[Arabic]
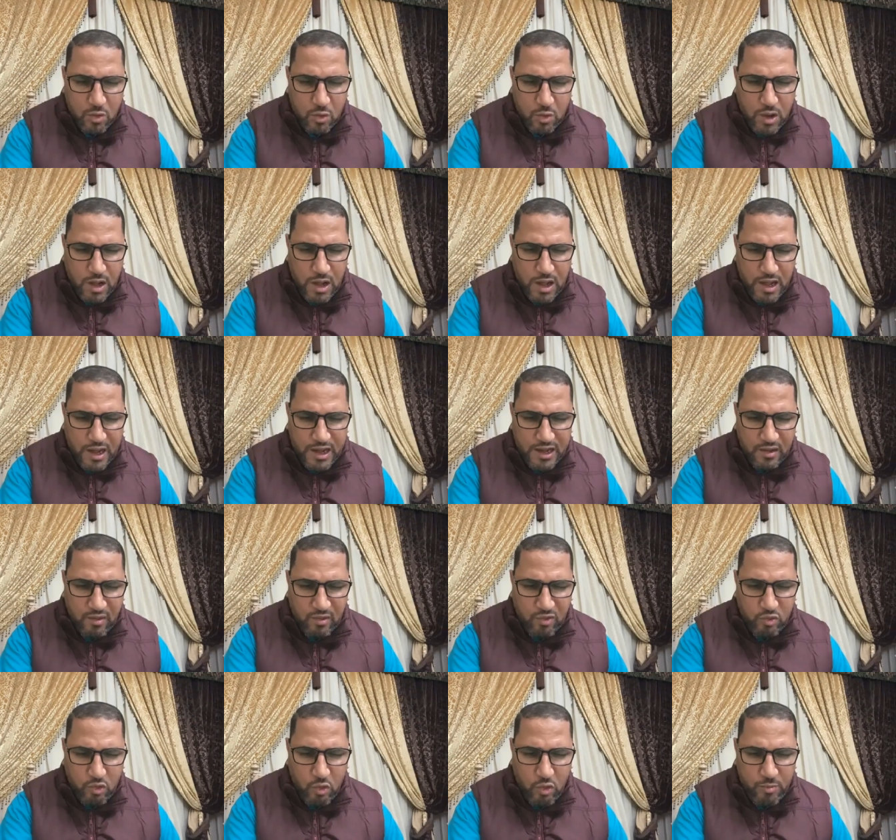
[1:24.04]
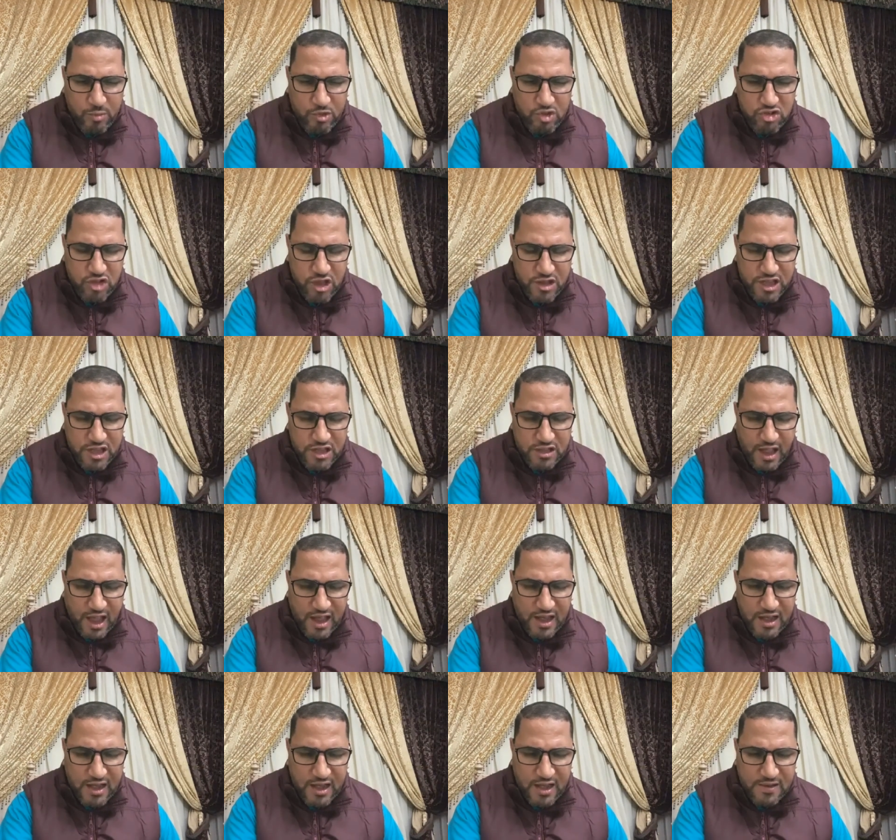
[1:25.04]
وحرصهم الشديد
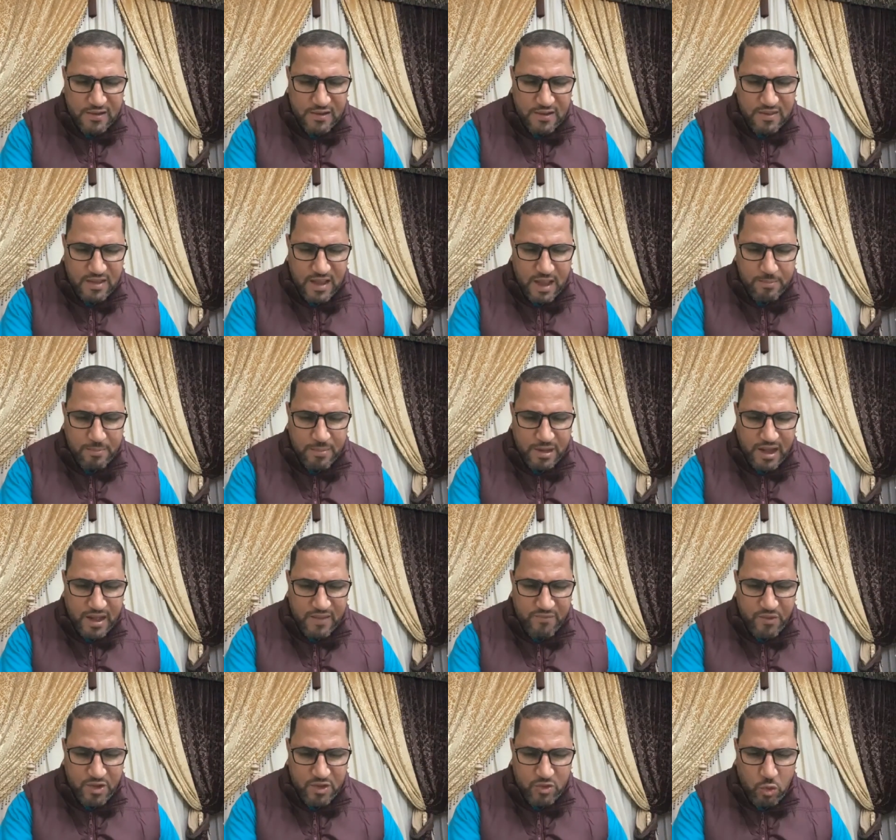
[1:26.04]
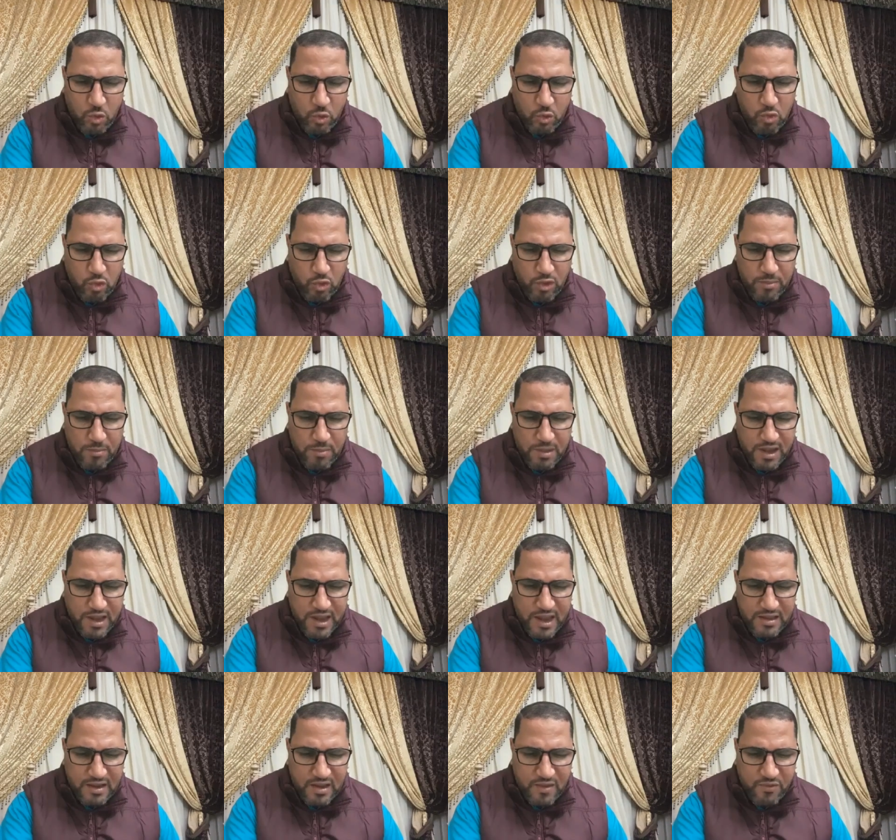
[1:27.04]
على الالتزام بكافة حقوق
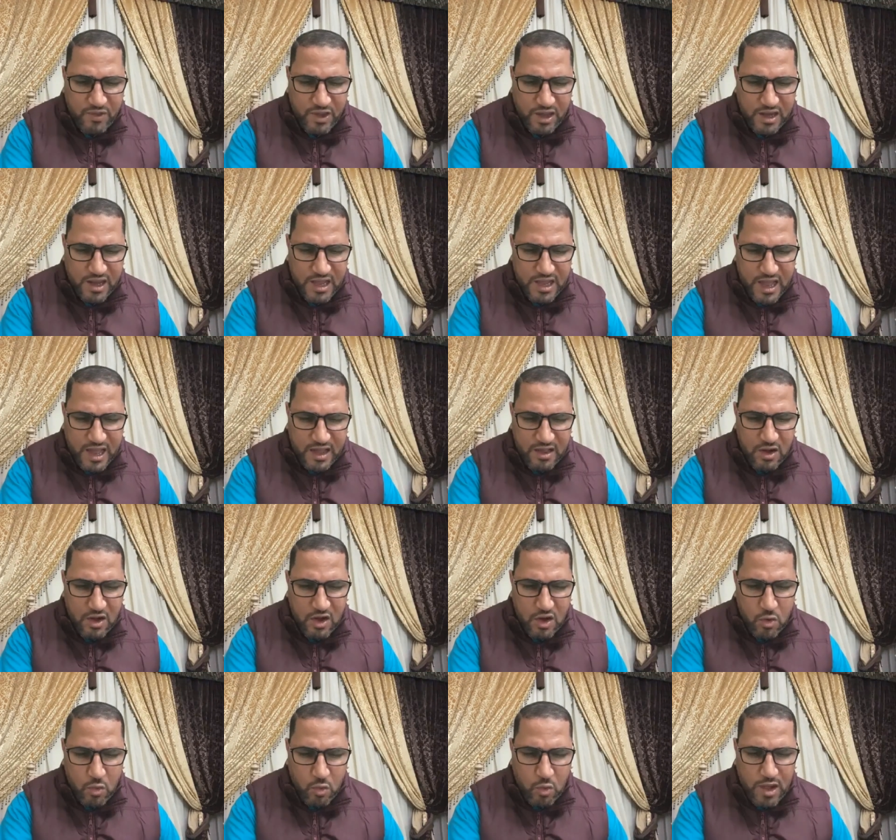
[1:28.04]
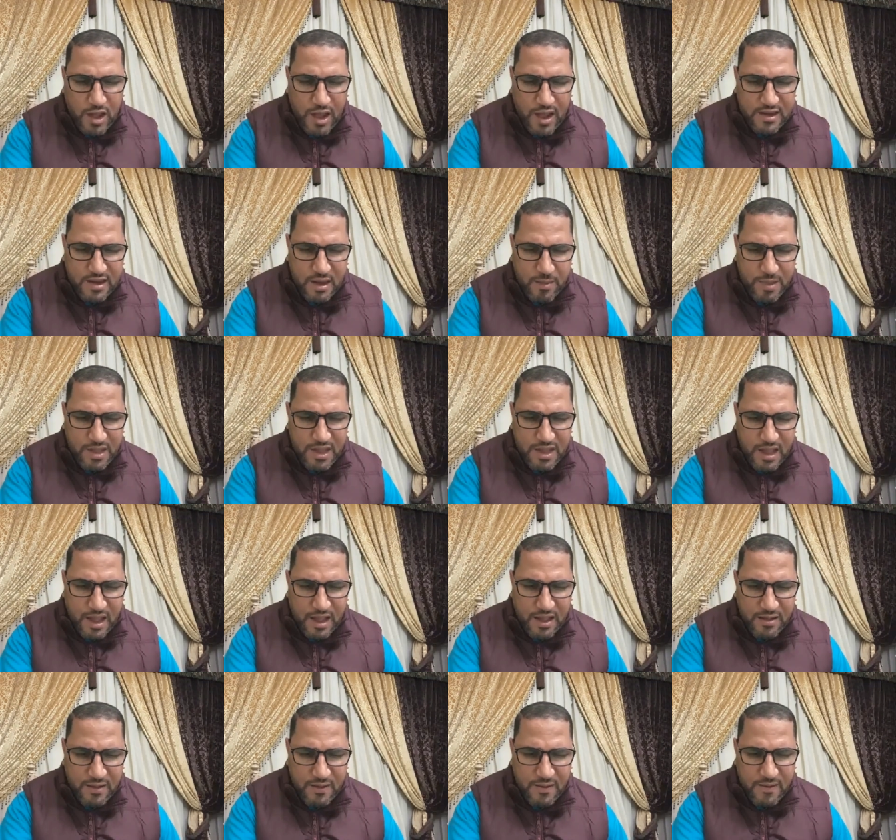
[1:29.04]
الملكية الفكرية
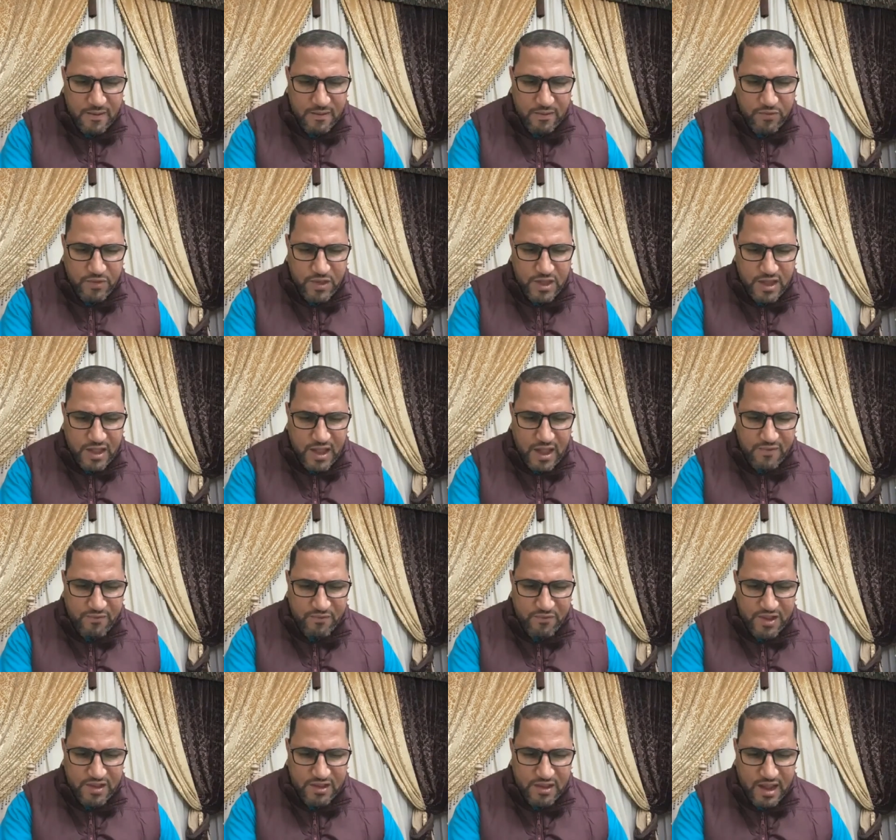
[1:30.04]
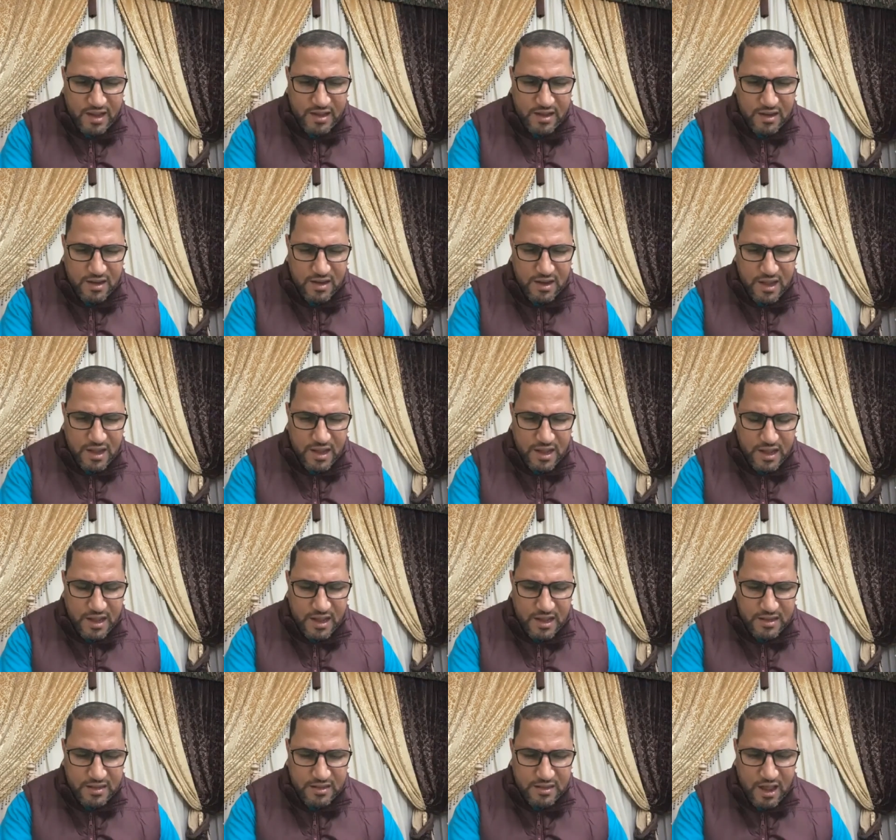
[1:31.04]
والأدبية في كافة
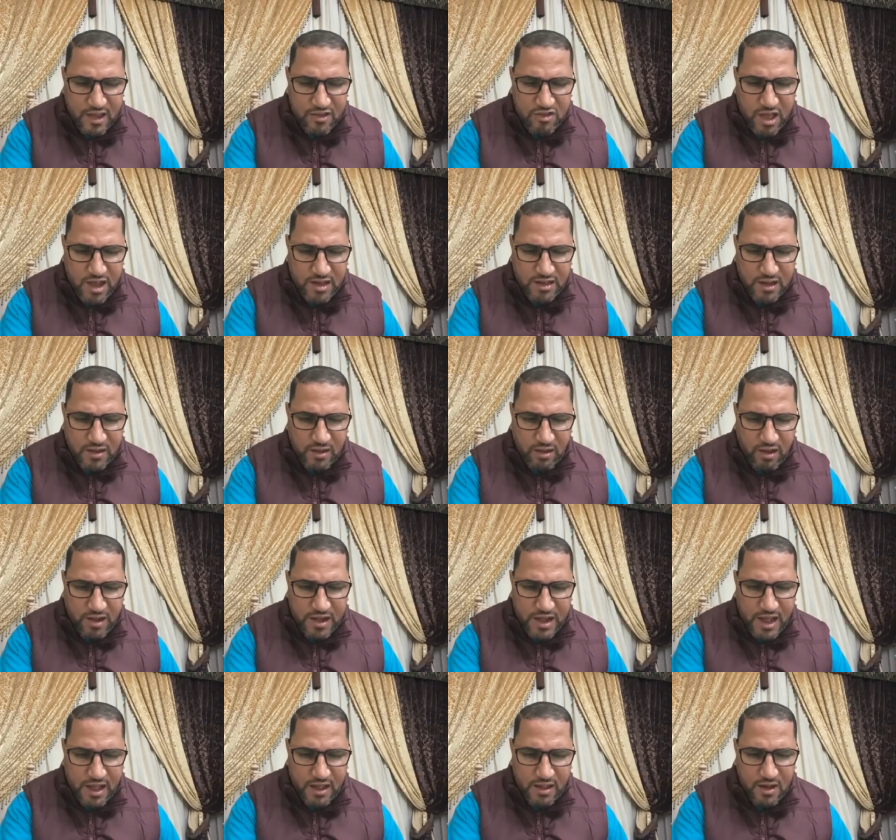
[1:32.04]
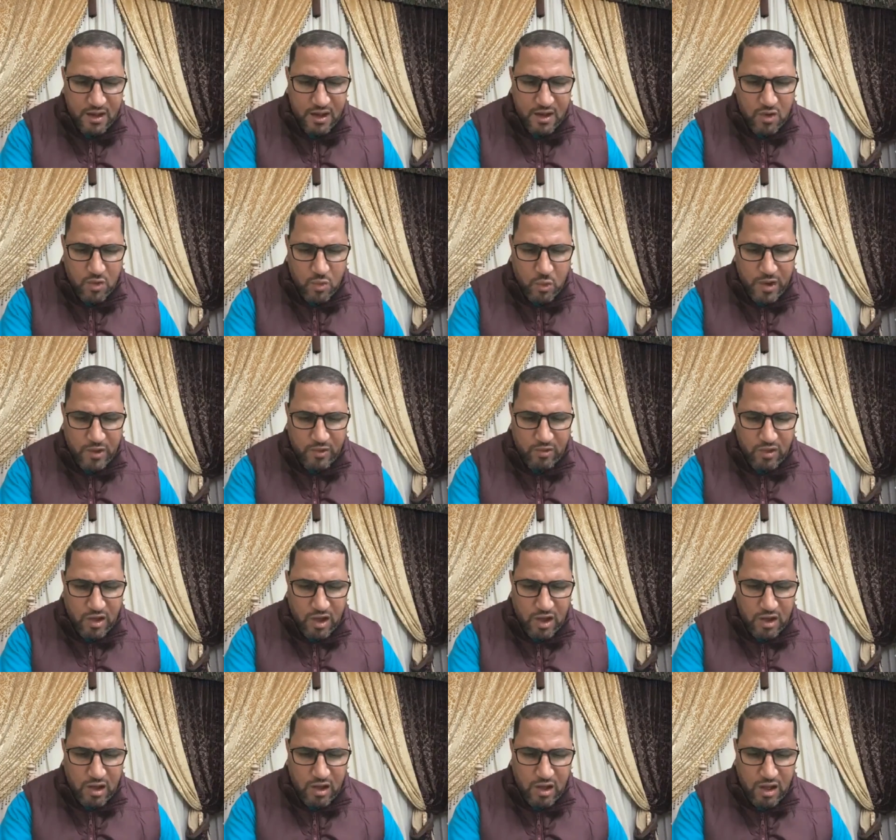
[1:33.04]
إنتاجات القناة
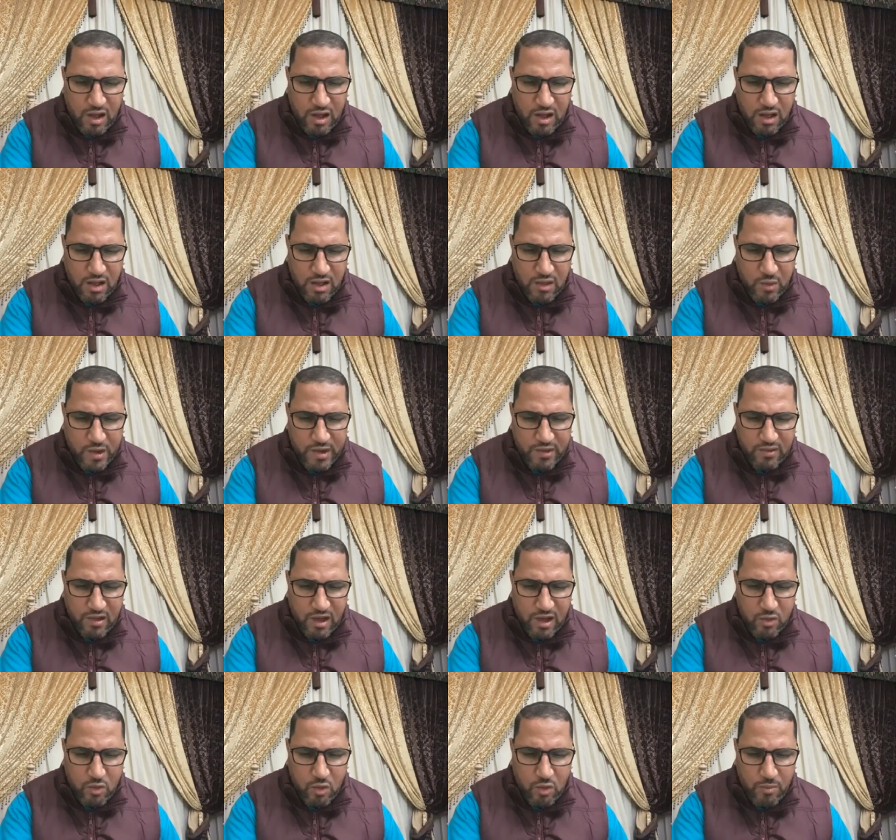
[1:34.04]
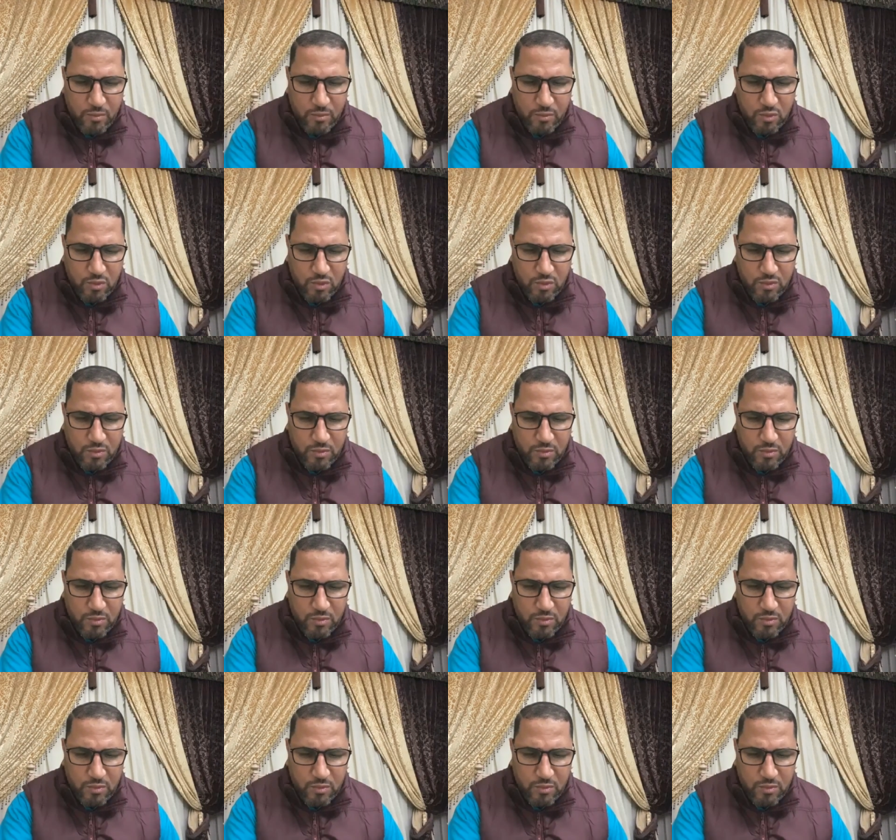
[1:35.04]
وإظهارها وإظهارهم